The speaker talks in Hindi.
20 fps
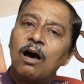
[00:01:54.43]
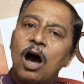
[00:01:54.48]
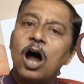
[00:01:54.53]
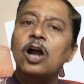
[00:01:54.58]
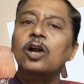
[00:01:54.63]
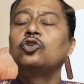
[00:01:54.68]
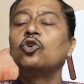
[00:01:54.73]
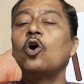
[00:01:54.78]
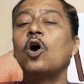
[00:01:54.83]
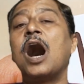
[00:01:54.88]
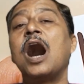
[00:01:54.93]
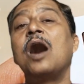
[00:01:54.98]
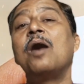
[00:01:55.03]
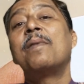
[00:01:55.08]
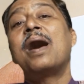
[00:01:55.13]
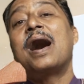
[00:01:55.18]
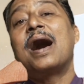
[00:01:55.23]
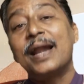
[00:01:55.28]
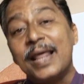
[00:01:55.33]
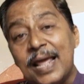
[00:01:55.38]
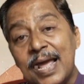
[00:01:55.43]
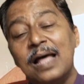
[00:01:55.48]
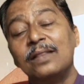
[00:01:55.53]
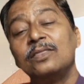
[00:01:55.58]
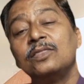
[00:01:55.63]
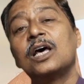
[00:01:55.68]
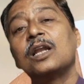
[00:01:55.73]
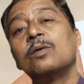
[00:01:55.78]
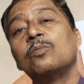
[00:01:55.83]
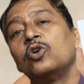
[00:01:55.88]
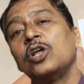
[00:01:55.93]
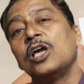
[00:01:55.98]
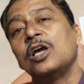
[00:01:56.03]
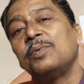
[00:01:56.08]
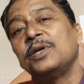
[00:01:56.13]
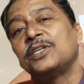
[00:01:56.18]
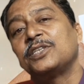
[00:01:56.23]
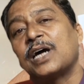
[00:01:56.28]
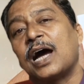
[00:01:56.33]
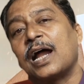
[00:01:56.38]
और जो हमारे अंदर बुरे
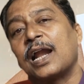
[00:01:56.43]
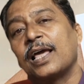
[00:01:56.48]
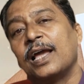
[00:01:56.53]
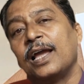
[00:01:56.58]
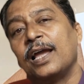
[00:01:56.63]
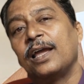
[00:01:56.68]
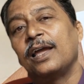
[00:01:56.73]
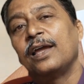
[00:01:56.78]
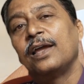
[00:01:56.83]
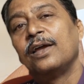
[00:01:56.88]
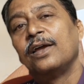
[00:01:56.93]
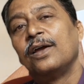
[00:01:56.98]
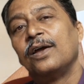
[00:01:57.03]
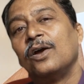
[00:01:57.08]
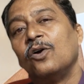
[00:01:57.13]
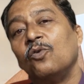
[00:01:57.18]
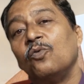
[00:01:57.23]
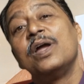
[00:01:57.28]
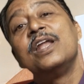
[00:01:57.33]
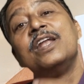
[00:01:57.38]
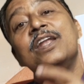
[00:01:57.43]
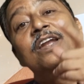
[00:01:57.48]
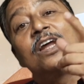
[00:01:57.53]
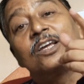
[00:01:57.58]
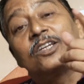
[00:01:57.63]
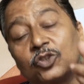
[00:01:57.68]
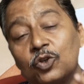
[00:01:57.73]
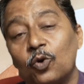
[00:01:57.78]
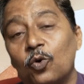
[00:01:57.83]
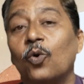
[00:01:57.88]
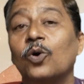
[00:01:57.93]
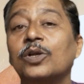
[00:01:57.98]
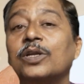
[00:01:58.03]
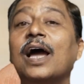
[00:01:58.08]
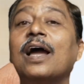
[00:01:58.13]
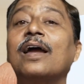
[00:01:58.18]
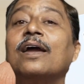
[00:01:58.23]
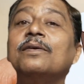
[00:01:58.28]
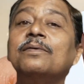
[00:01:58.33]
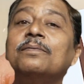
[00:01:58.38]
विचार हैं वे नष्ट हो
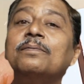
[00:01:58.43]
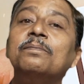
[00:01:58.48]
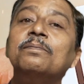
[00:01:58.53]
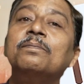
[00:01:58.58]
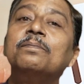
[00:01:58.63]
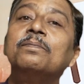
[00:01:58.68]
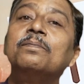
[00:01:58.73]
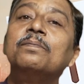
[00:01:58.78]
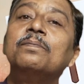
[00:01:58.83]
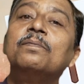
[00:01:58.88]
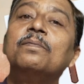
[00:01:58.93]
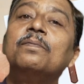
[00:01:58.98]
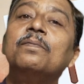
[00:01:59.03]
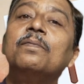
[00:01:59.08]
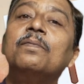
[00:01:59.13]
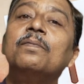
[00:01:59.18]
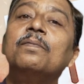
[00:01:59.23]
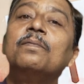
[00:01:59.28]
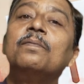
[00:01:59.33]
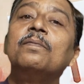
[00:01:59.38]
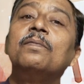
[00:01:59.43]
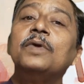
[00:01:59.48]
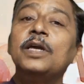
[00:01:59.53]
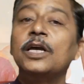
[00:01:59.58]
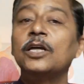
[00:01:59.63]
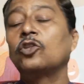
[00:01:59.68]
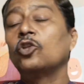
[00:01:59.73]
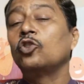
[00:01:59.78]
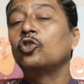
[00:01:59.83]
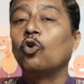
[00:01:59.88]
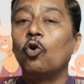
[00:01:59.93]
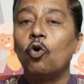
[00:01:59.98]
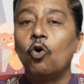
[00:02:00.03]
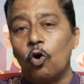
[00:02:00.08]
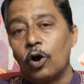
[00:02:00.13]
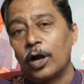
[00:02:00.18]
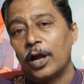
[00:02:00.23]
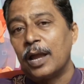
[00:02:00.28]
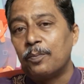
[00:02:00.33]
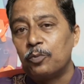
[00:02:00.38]
जाए ये तो दो
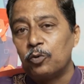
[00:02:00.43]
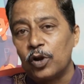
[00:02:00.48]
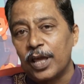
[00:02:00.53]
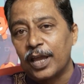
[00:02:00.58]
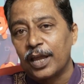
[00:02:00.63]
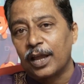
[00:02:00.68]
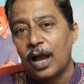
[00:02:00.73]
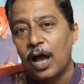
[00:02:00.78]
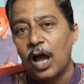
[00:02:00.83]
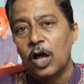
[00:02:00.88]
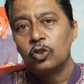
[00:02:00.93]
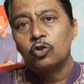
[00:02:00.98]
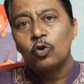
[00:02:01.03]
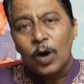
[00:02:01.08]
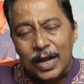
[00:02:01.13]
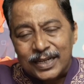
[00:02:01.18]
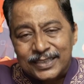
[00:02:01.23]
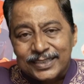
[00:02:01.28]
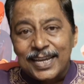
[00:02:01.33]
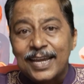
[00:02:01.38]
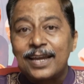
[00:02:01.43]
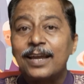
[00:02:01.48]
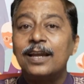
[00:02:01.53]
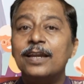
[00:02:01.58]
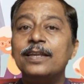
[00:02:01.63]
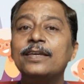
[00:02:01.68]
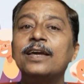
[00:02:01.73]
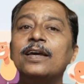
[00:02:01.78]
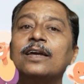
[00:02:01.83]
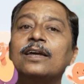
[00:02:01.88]
हो गए बुरे का दो अच्छे के लिए